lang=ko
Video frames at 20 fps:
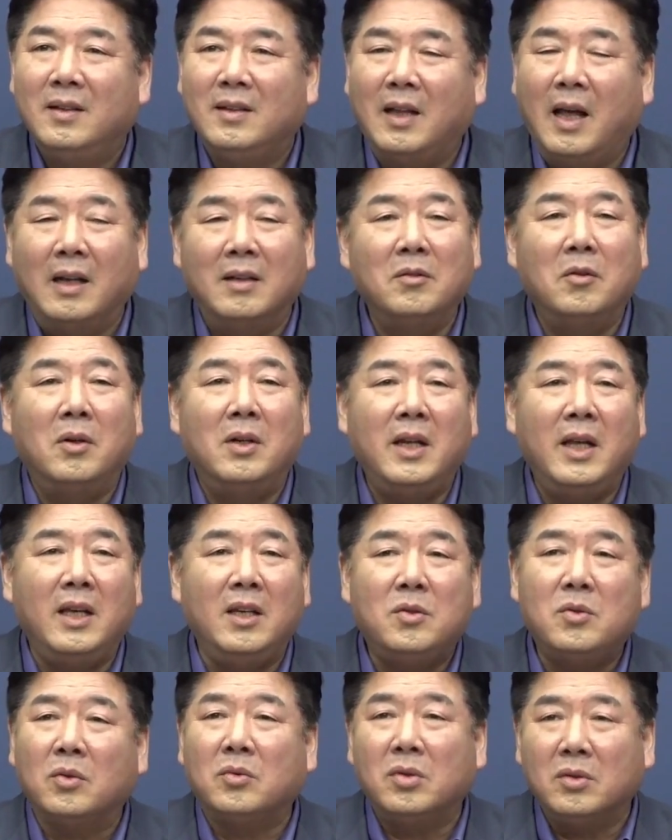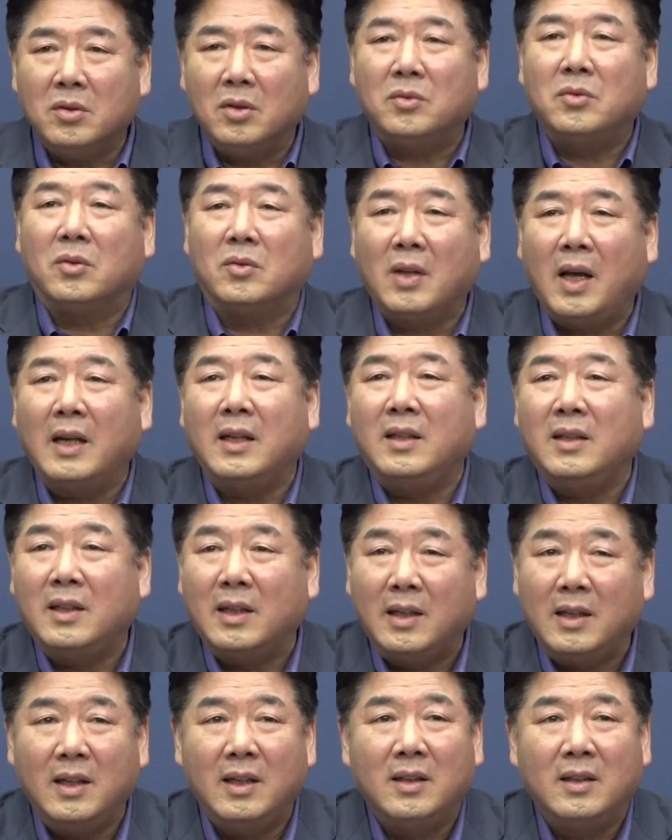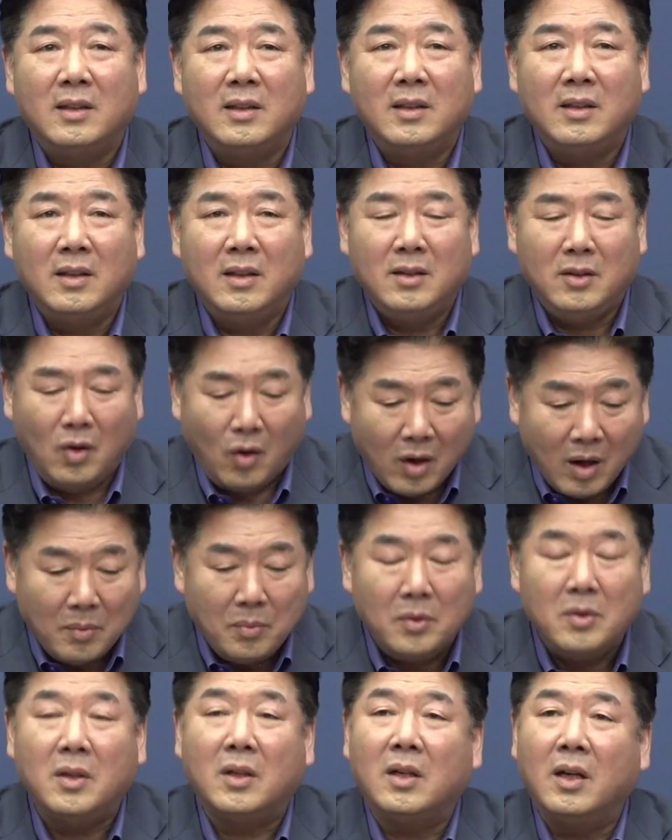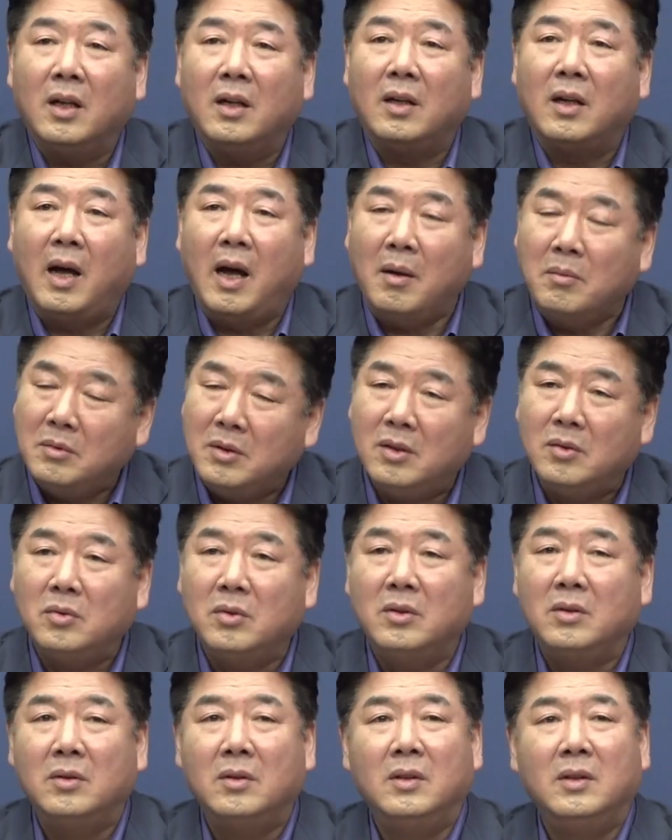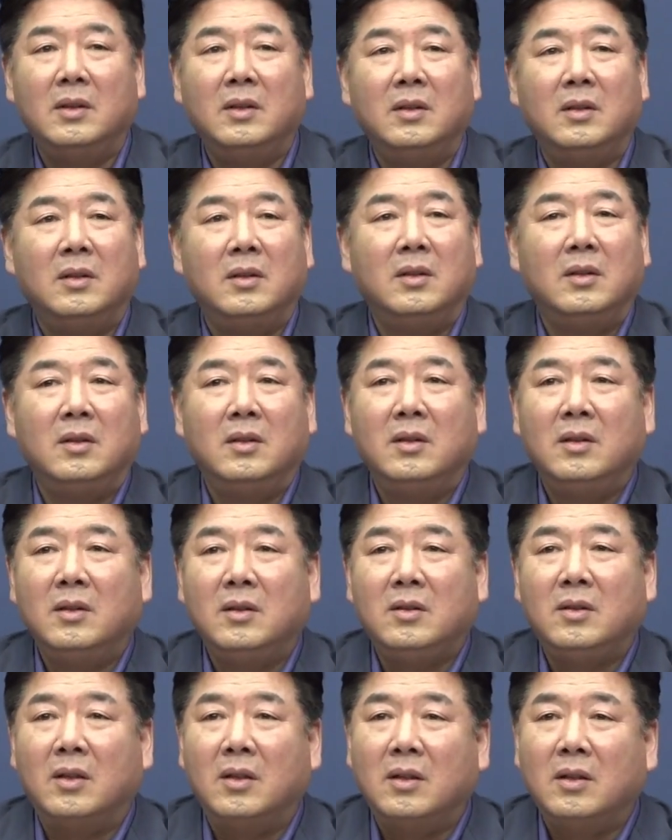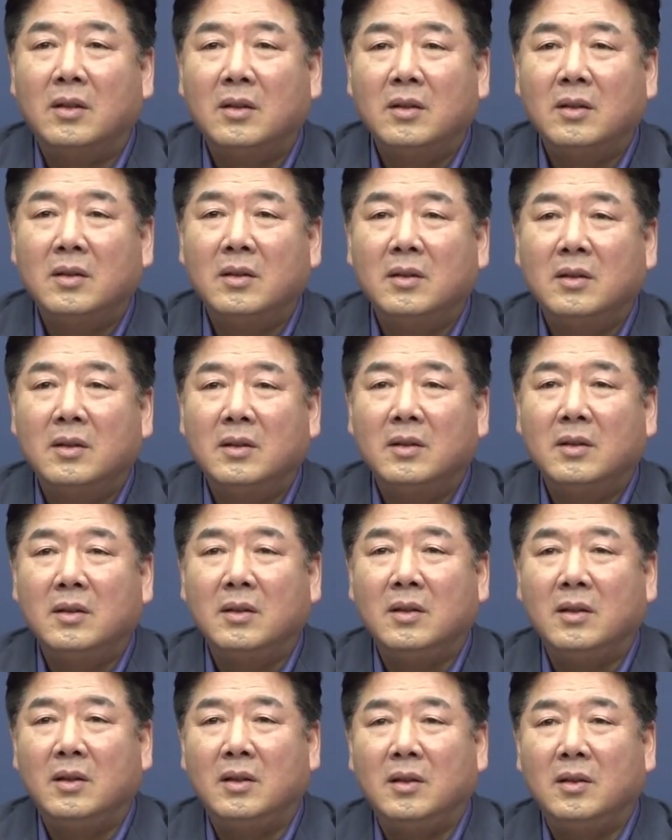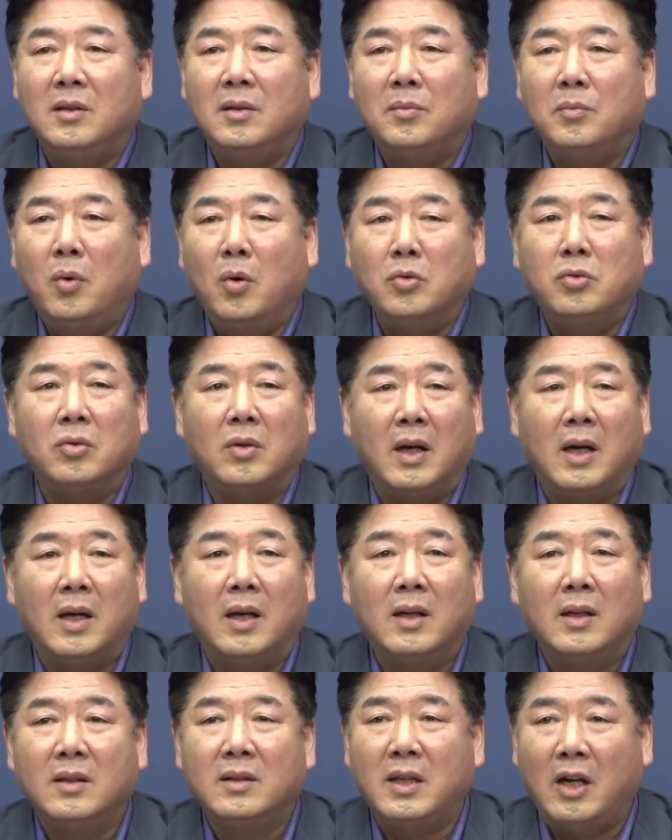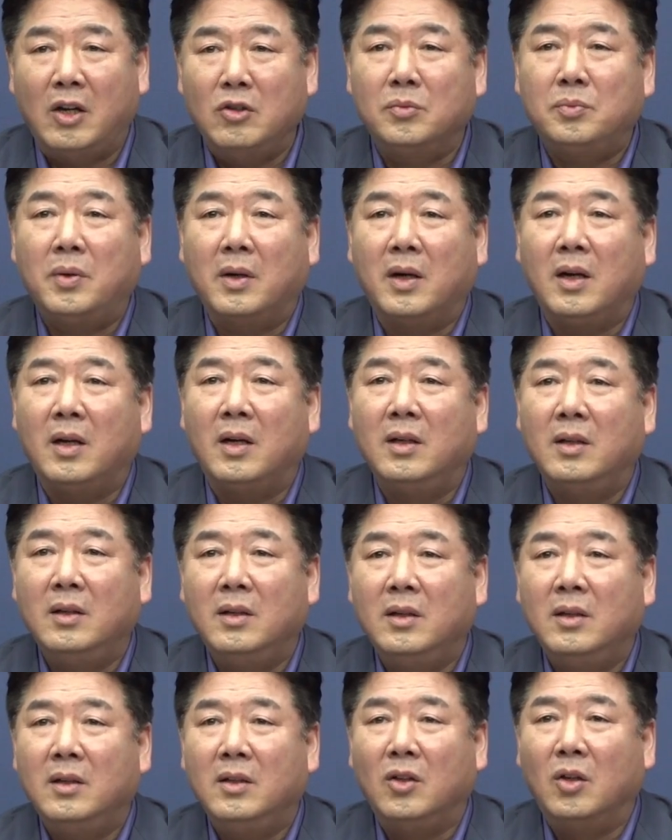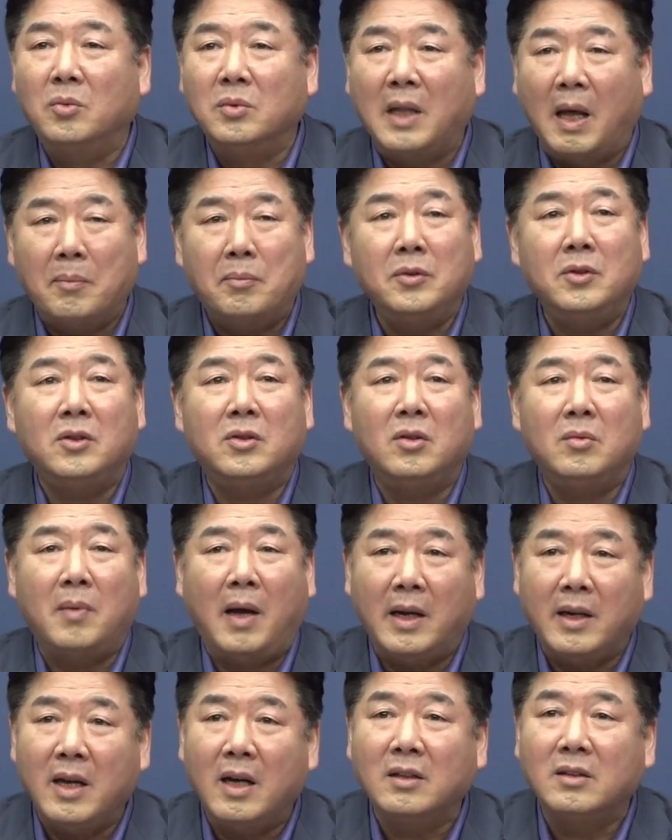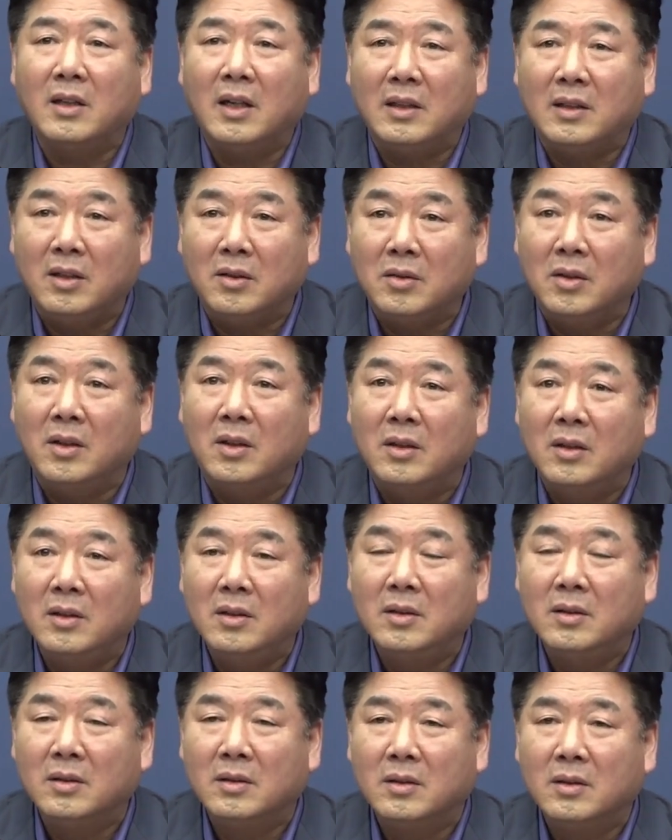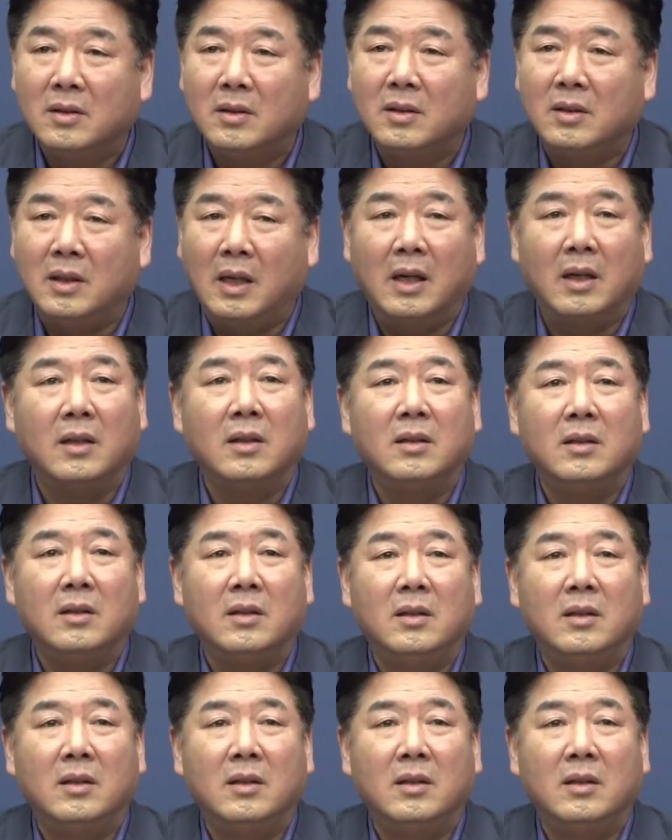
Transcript: 나는 원래 이쪽도 저쪽도 아닌데 영화 보니까 아무래도 저 보수가 자유파가 너무 나쁜 짓을 많이 한 것 같아서 그냥